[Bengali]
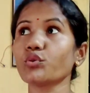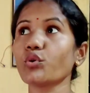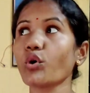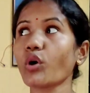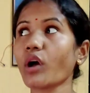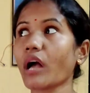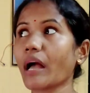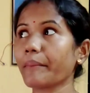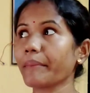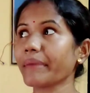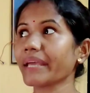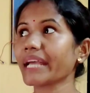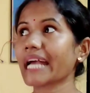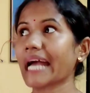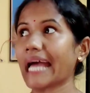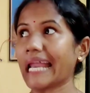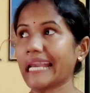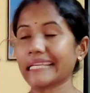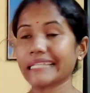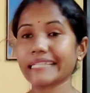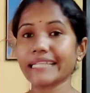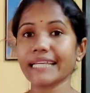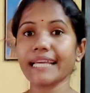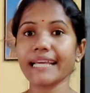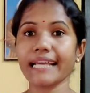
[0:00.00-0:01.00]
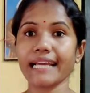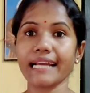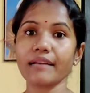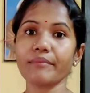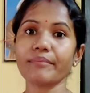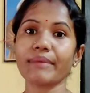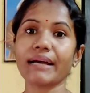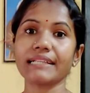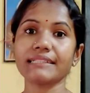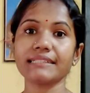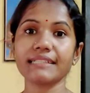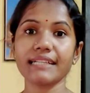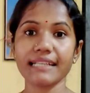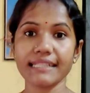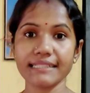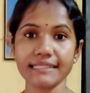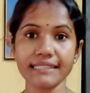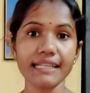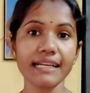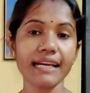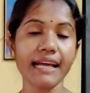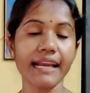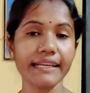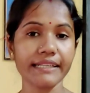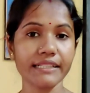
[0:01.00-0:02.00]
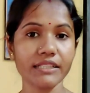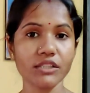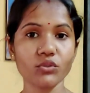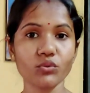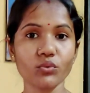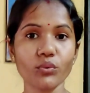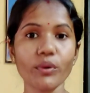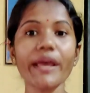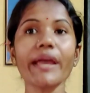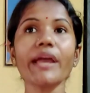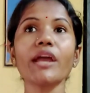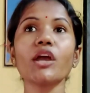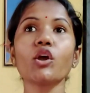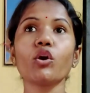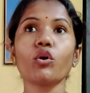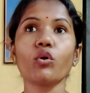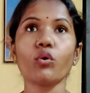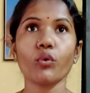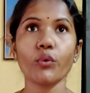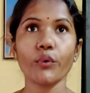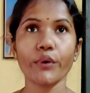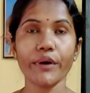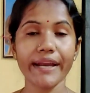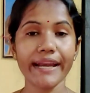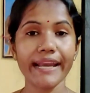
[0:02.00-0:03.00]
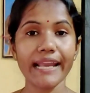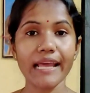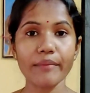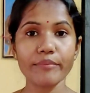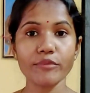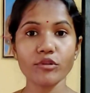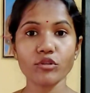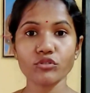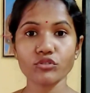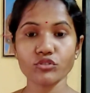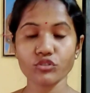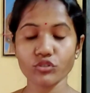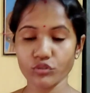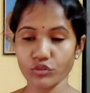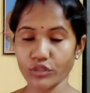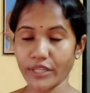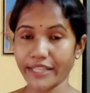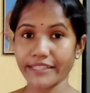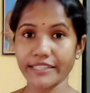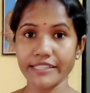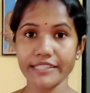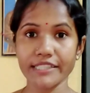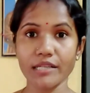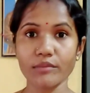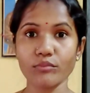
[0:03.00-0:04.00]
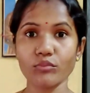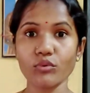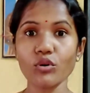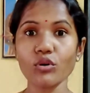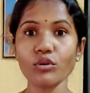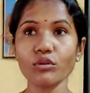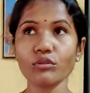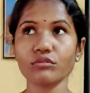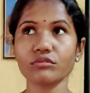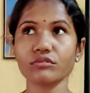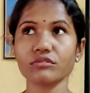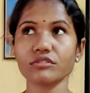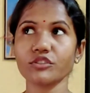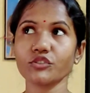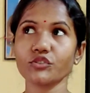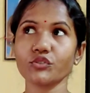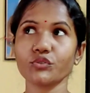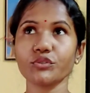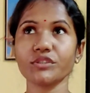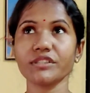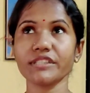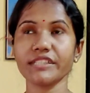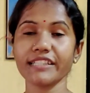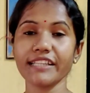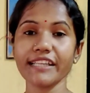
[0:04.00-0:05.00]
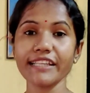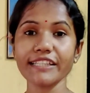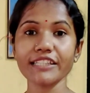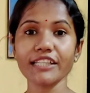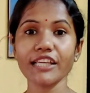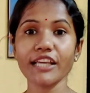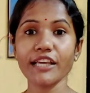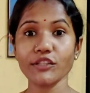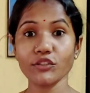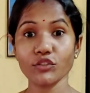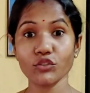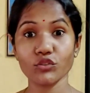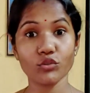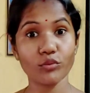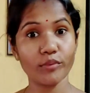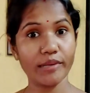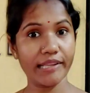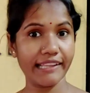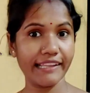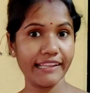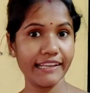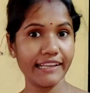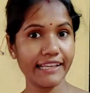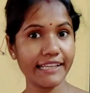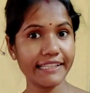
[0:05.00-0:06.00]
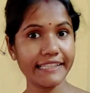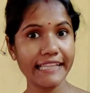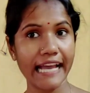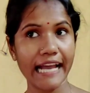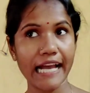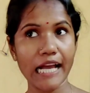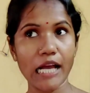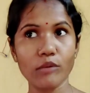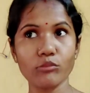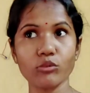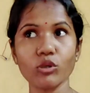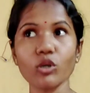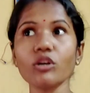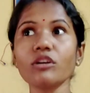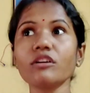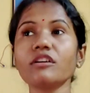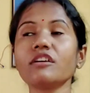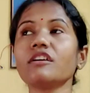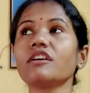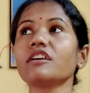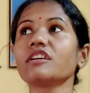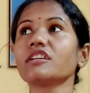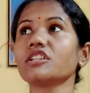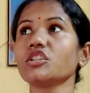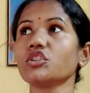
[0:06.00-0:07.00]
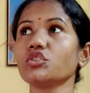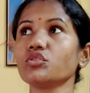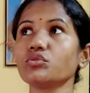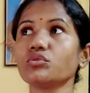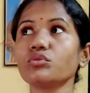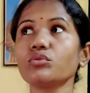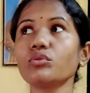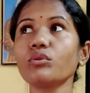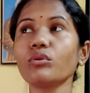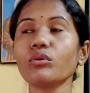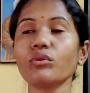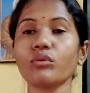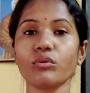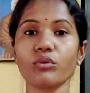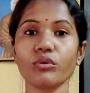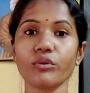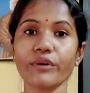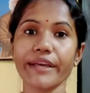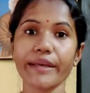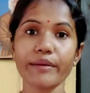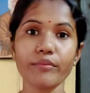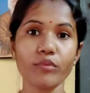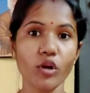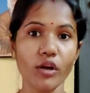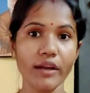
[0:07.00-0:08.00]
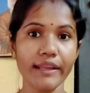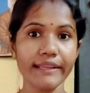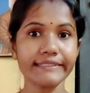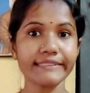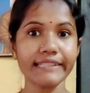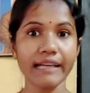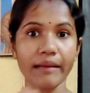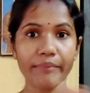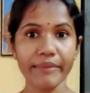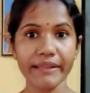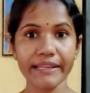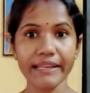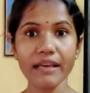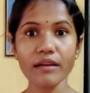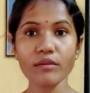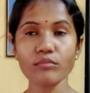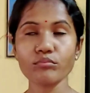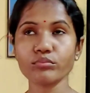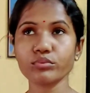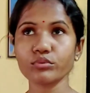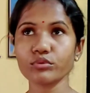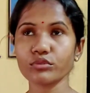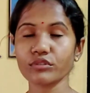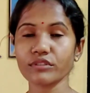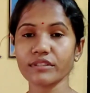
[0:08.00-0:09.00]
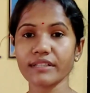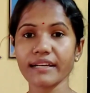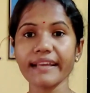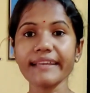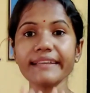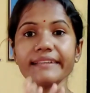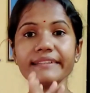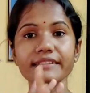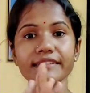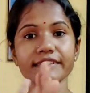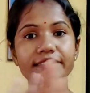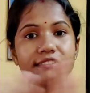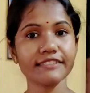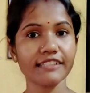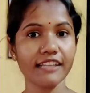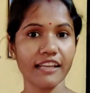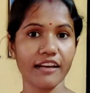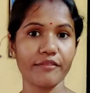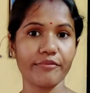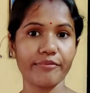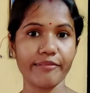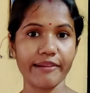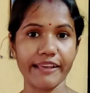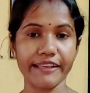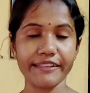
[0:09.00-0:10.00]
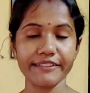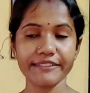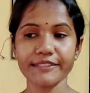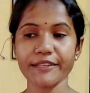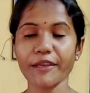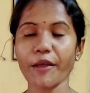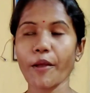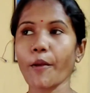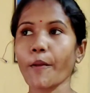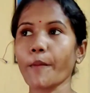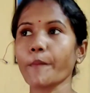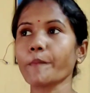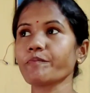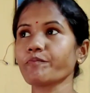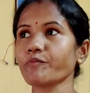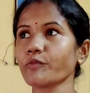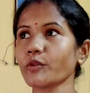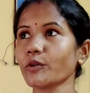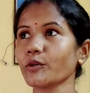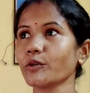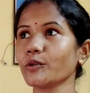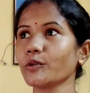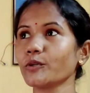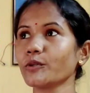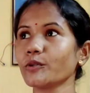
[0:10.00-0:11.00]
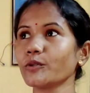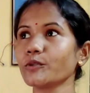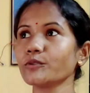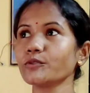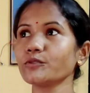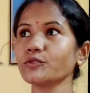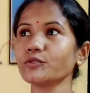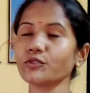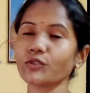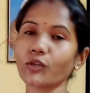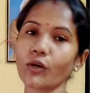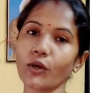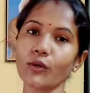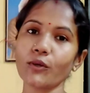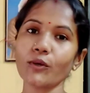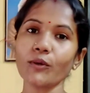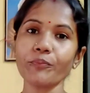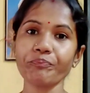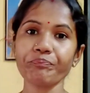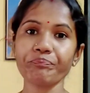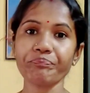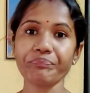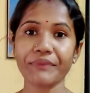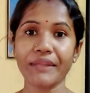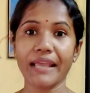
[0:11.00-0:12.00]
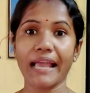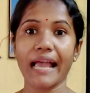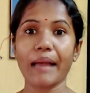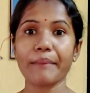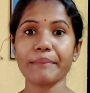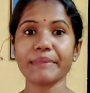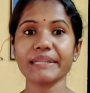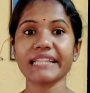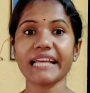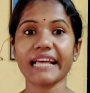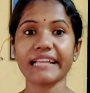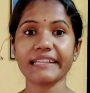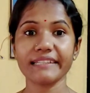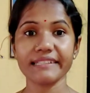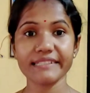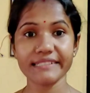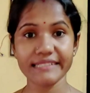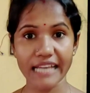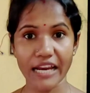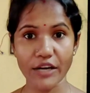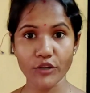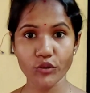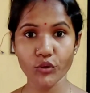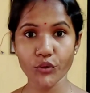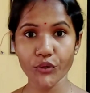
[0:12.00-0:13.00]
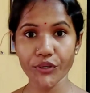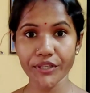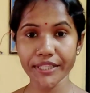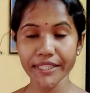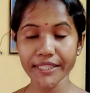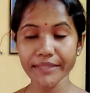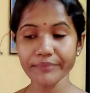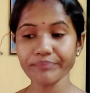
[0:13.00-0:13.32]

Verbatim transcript: তো আমি কালকে এখানে বাজার আছে খানিকটা দূরে ওখানে আমি ওর জন্য আনতে যাব কিছু জিনিস তো তোমাদেরকে দেখাবো কিন্তু ওকে বলা যাবে না পুরোটাই সারপ্রাইজ তো চলো আমি তাড়াতাড়ি চান করে